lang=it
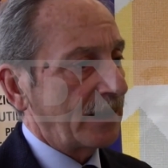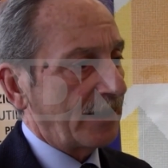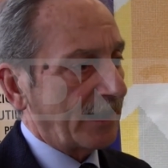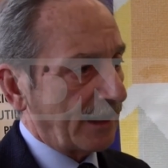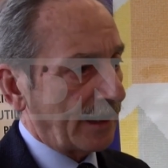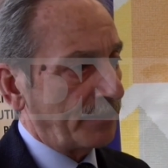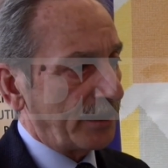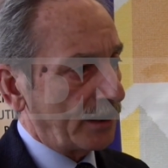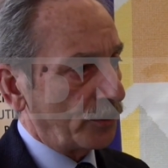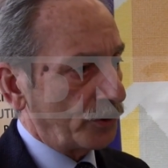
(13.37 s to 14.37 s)
in
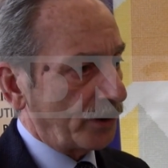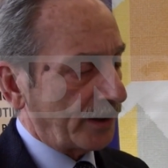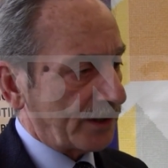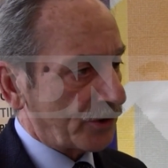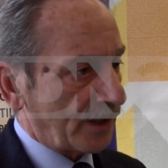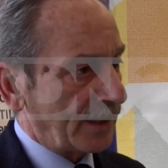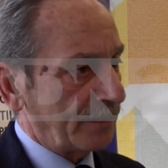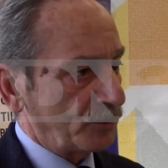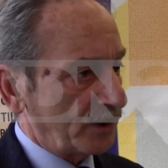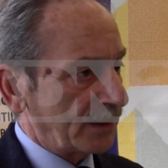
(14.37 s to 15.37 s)
Calabria dell'Unione
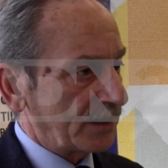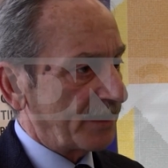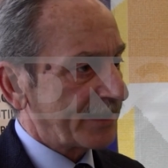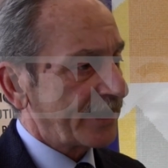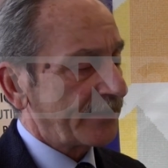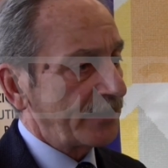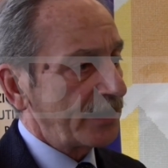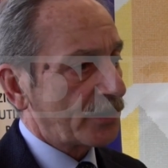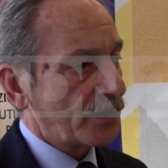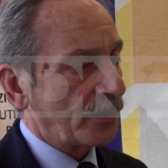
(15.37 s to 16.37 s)
Nazionale Mutilati per
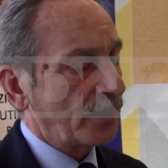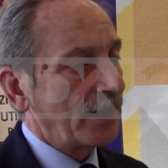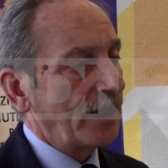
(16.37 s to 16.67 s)
Servizio